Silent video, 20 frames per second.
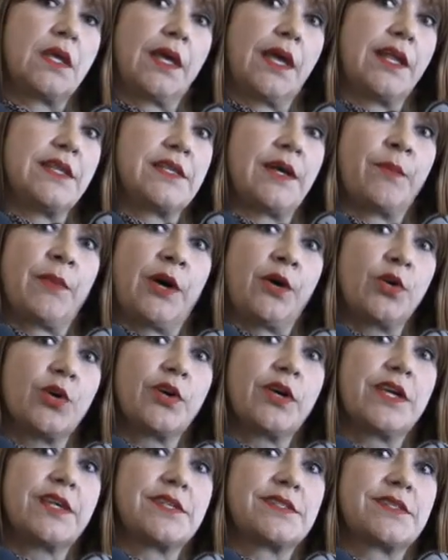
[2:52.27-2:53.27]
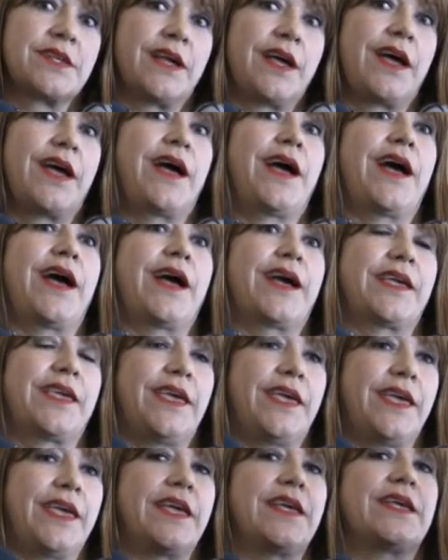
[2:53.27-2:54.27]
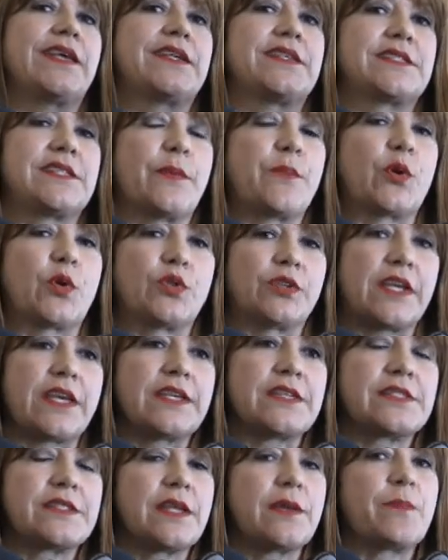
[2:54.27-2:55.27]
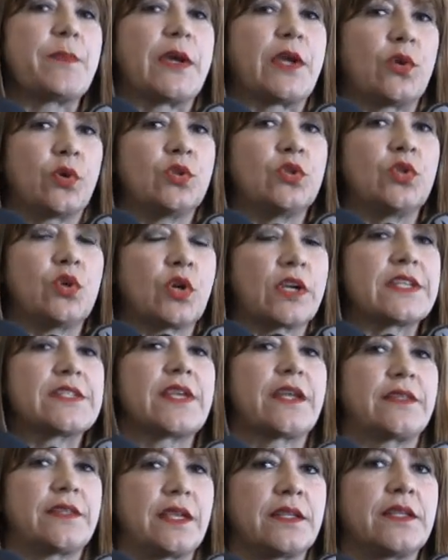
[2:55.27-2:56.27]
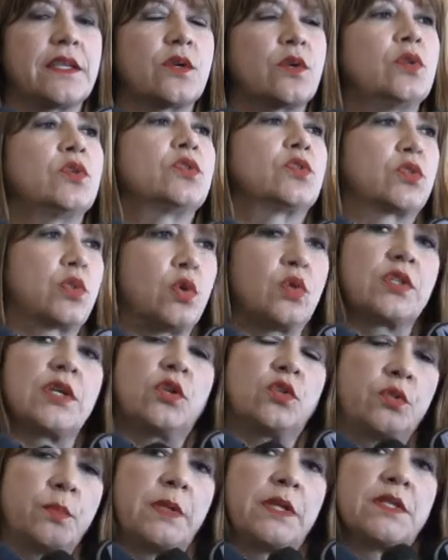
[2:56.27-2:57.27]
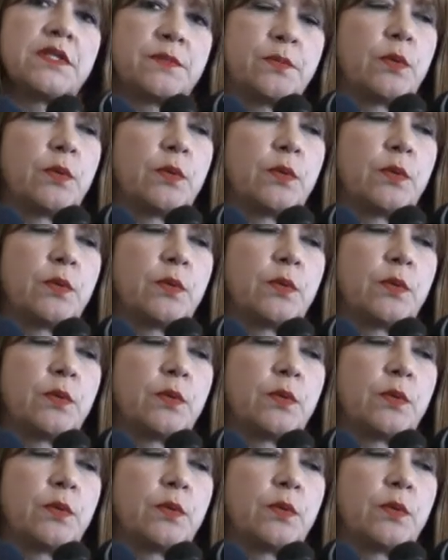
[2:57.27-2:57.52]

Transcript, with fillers: El llamado es a que se proteste, pero no que se atente contra los bienes